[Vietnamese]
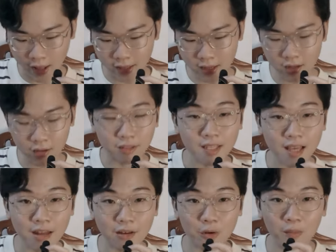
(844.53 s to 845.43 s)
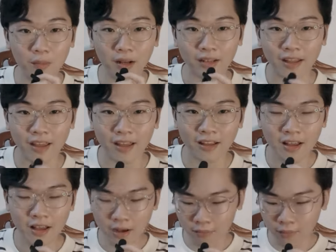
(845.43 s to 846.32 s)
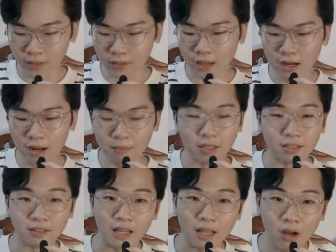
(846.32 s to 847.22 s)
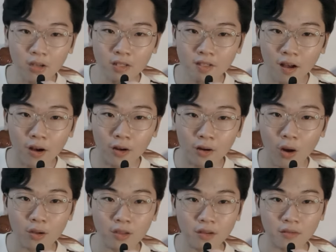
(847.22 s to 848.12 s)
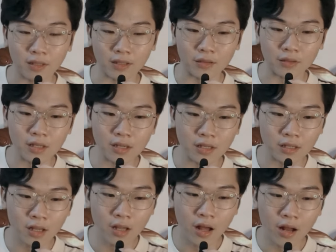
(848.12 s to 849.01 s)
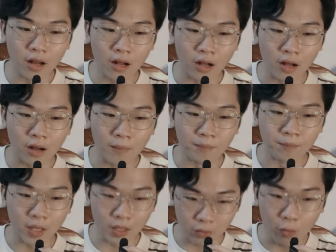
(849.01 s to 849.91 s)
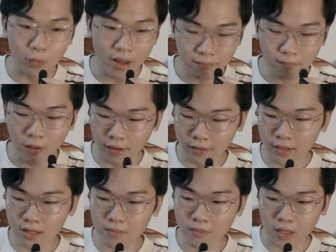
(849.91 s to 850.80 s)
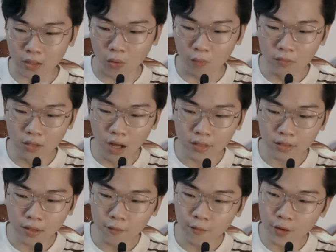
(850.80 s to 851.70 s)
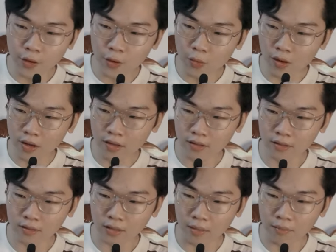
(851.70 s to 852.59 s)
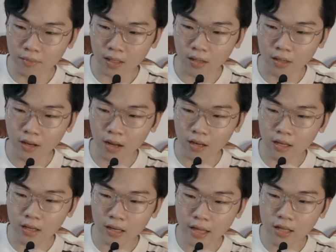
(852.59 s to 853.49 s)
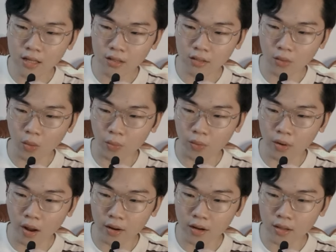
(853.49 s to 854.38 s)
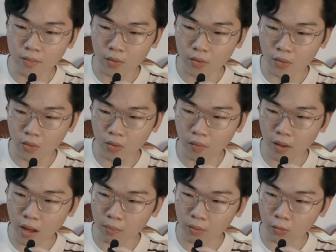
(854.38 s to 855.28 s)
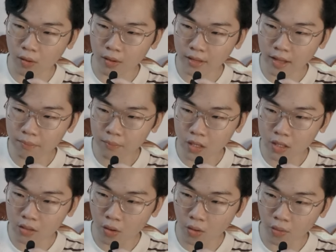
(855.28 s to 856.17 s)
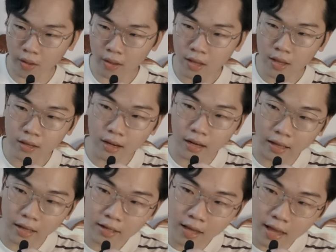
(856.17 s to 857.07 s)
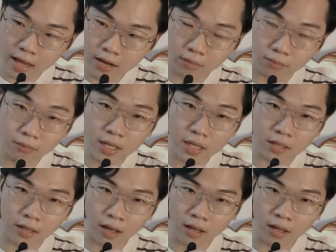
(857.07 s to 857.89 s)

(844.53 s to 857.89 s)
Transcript: cái content của mình nha. Mình nghĩ là mình sẽ nói sơ thôi, nhưng mà tự nhiên mặc dù đang mệt nha, nhưng mà cũng lên cái feel á, để mà có thể lấy cụ thể ra cho mọi người luôn. À, mình quên nhét pin vô rồi. Đây là cái khe đựng pin nè.